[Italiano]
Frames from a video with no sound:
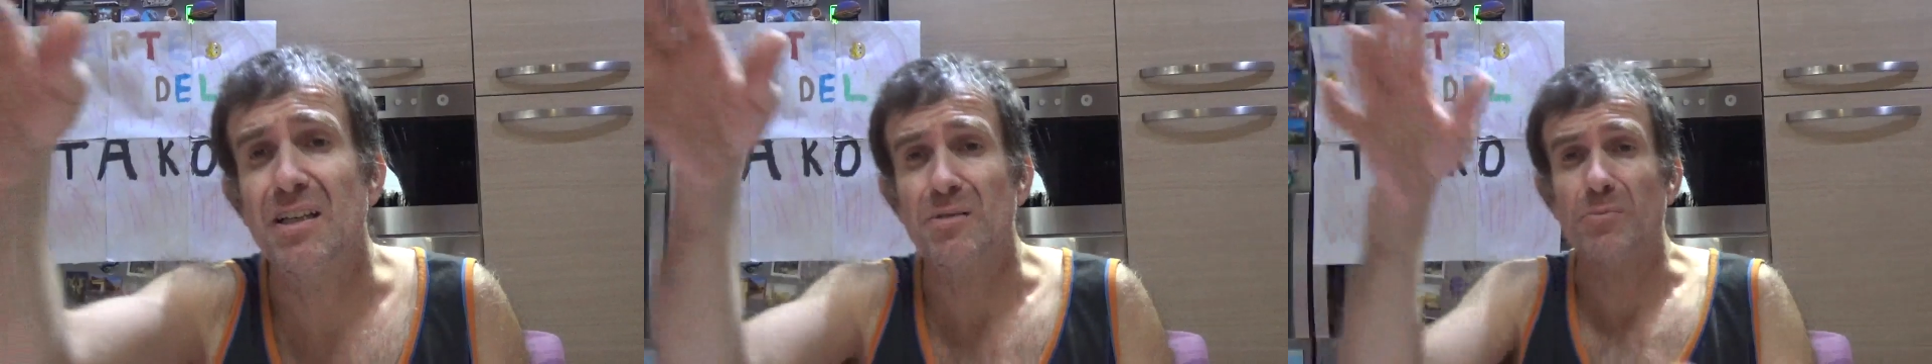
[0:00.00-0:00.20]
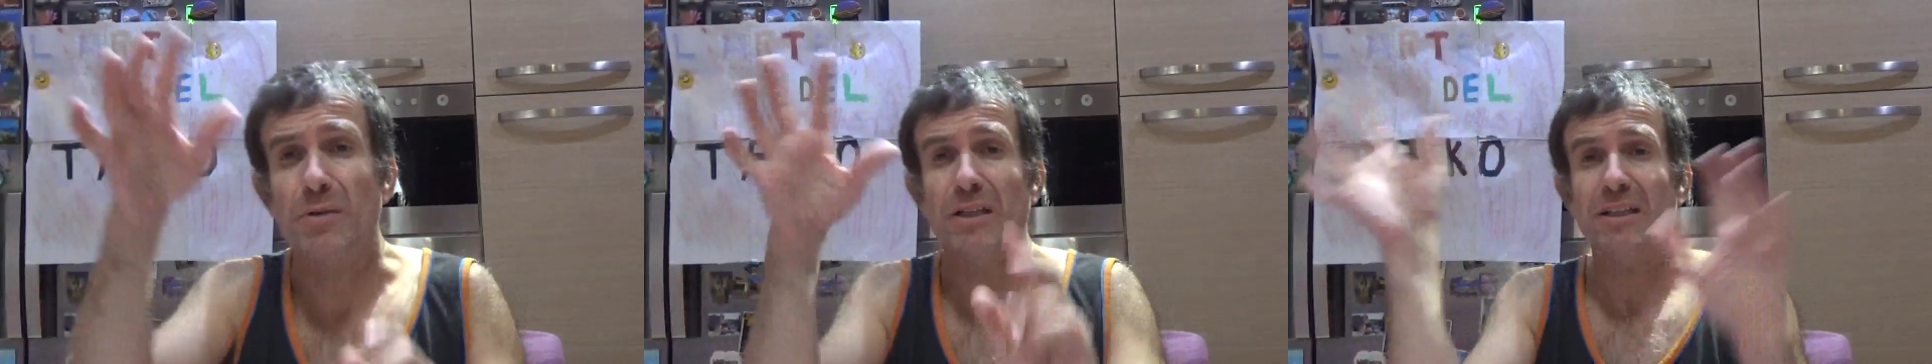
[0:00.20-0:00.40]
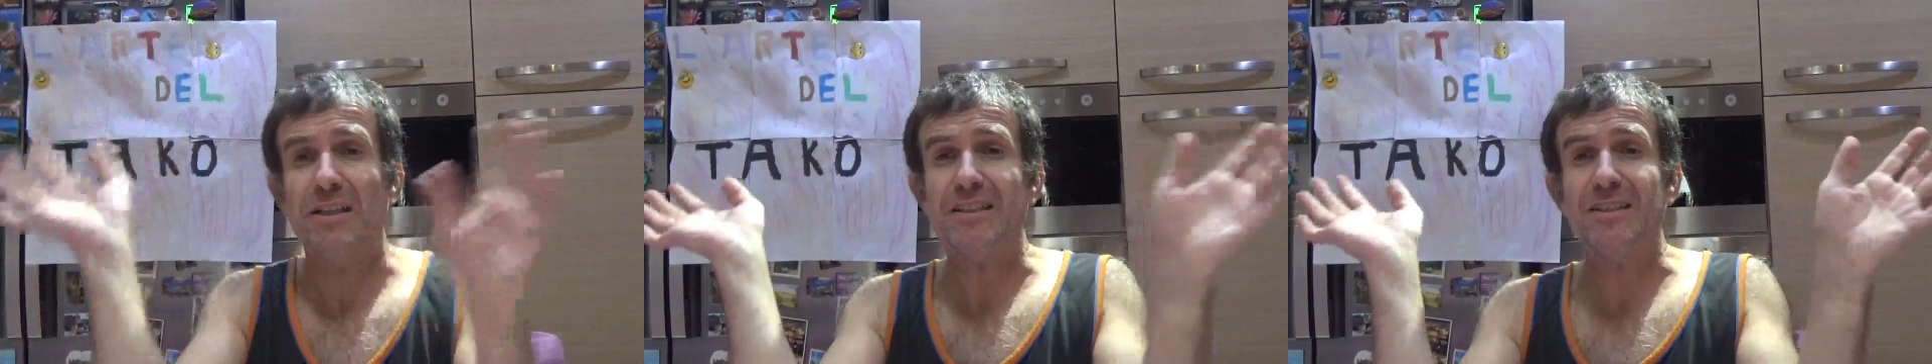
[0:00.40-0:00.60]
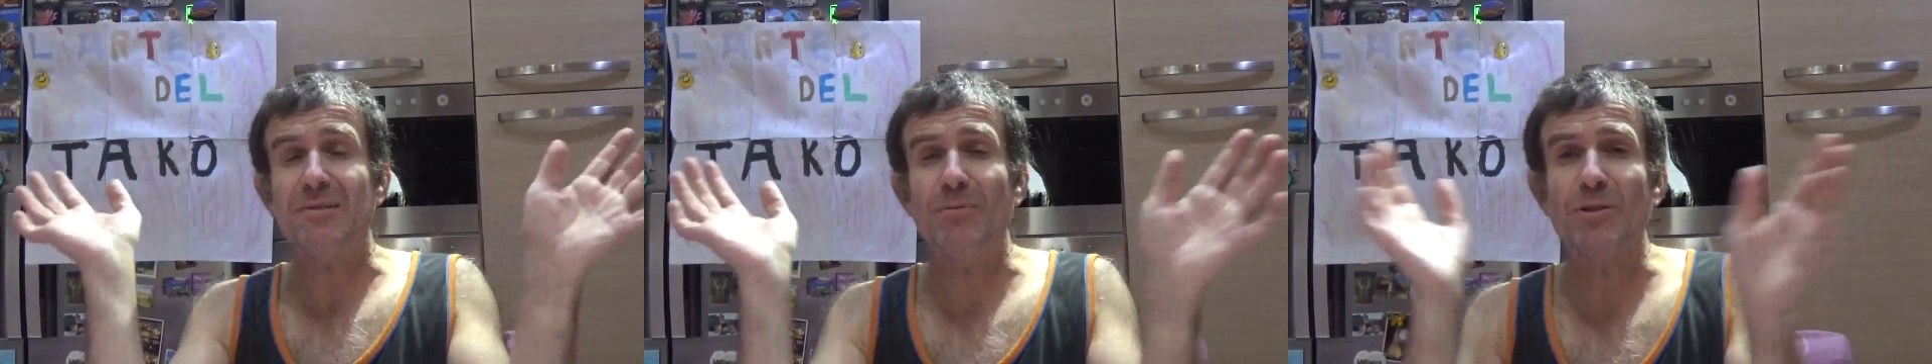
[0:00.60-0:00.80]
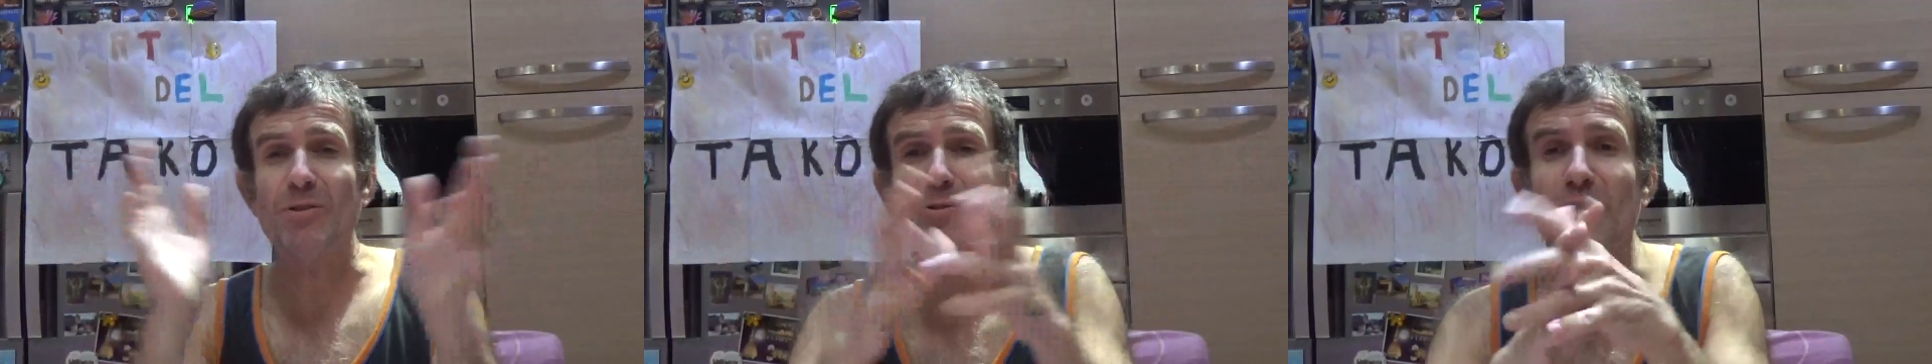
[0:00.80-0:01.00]

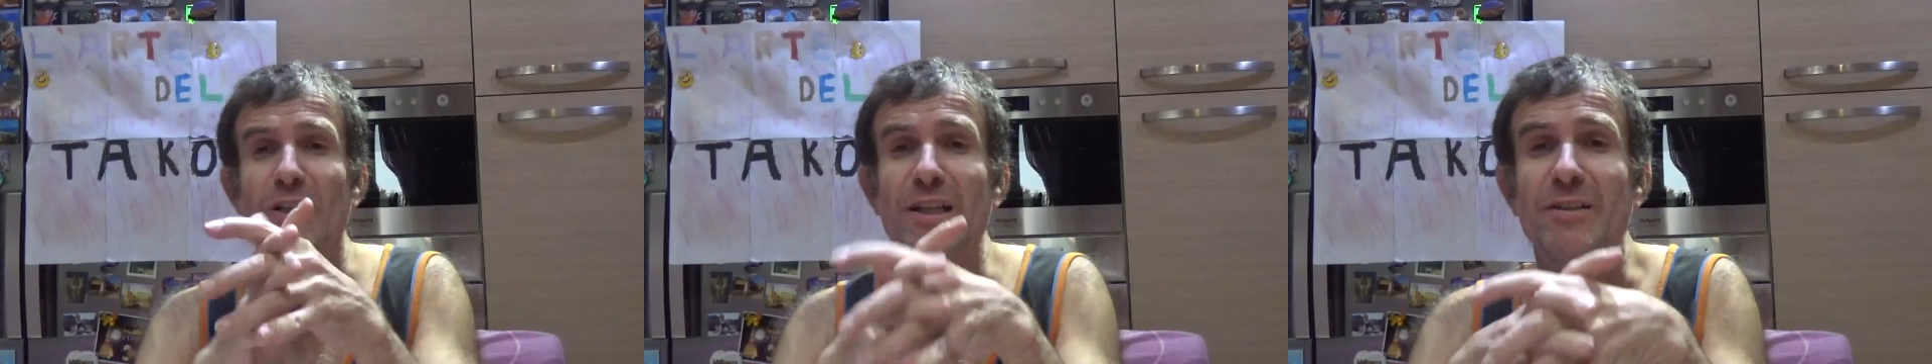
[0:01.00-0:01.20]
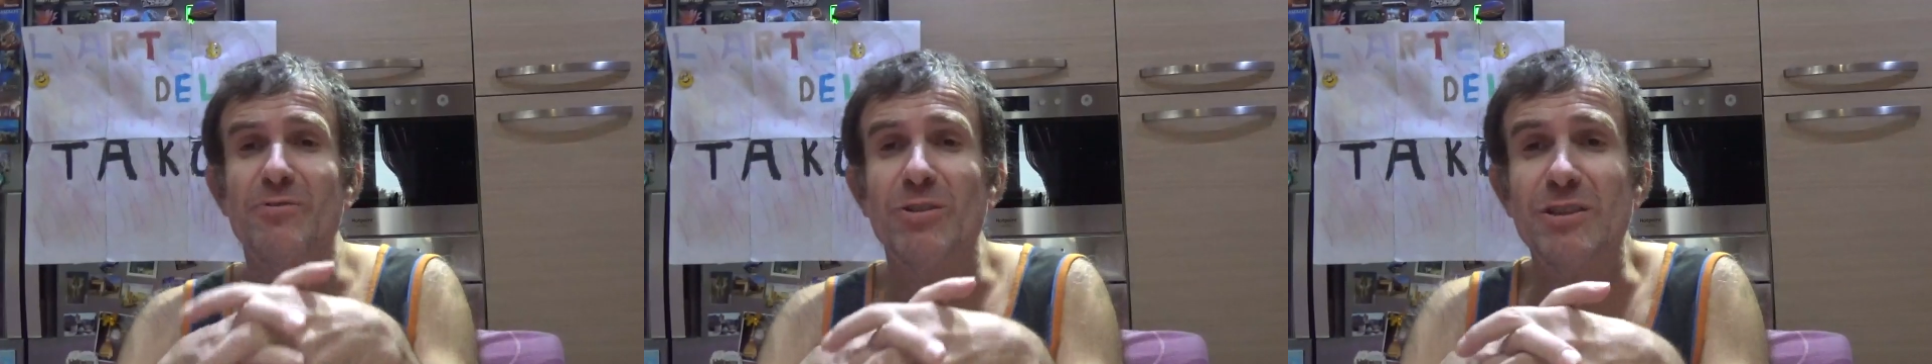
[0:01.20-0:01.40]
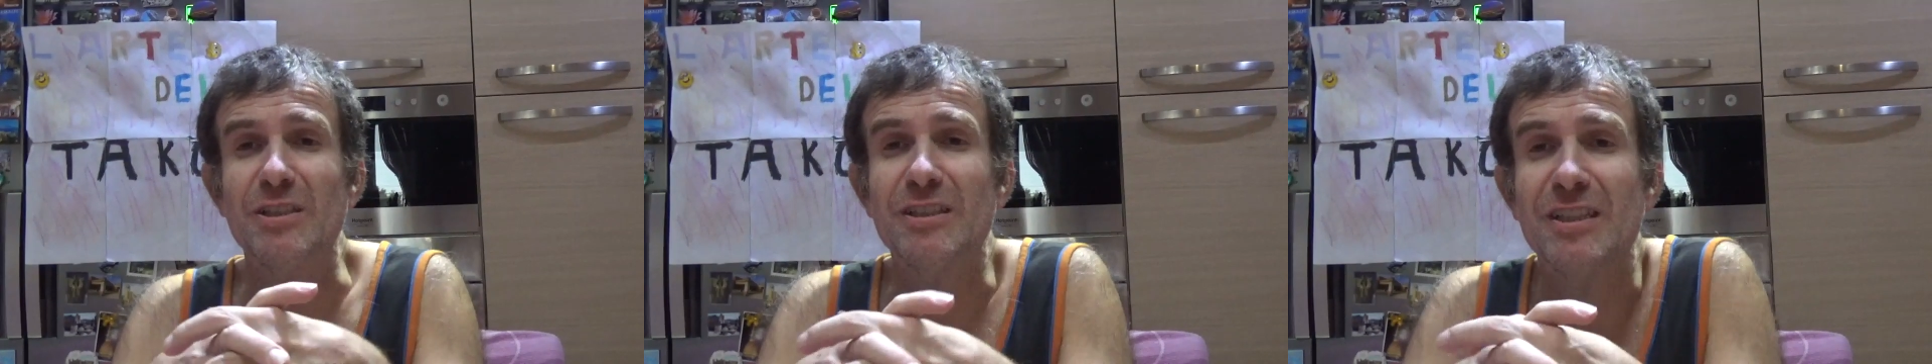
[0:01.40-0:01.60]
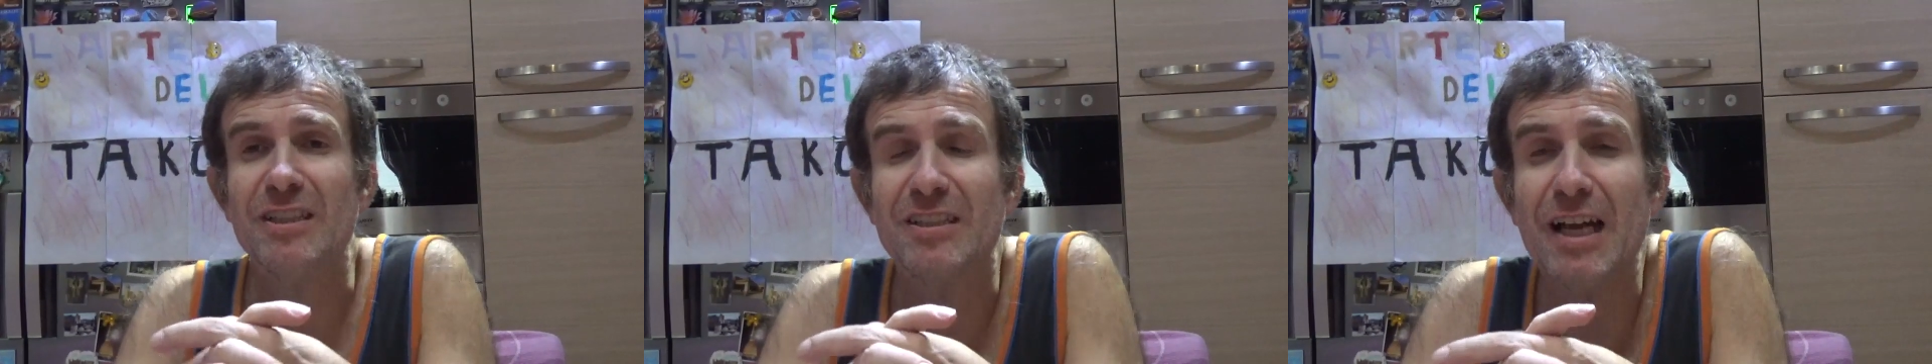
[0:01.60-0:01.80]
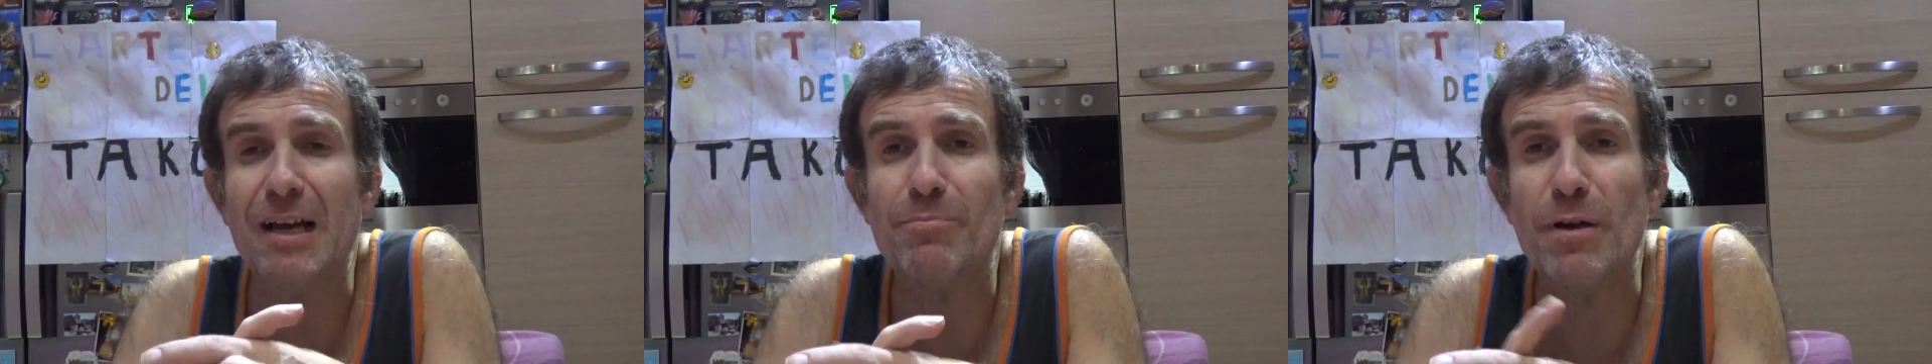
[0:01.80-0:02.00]
Bellissimi indossare di qualsiasi età,